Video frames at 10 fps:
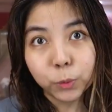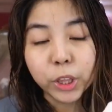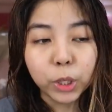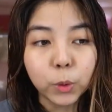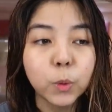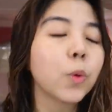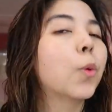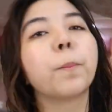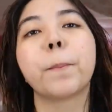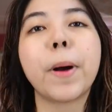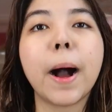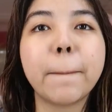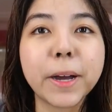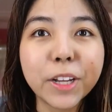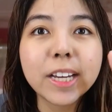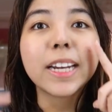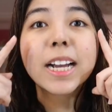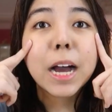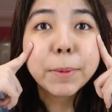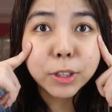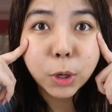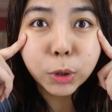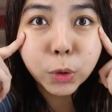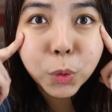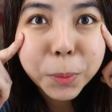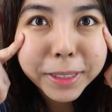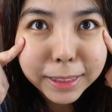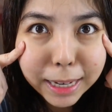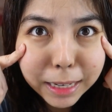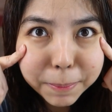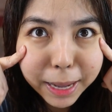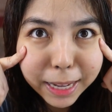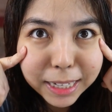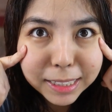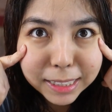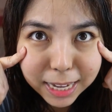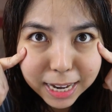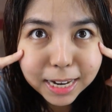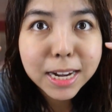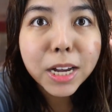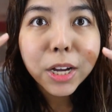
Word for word: with you kung um, ano yung ginagamit ko to maintain my skin.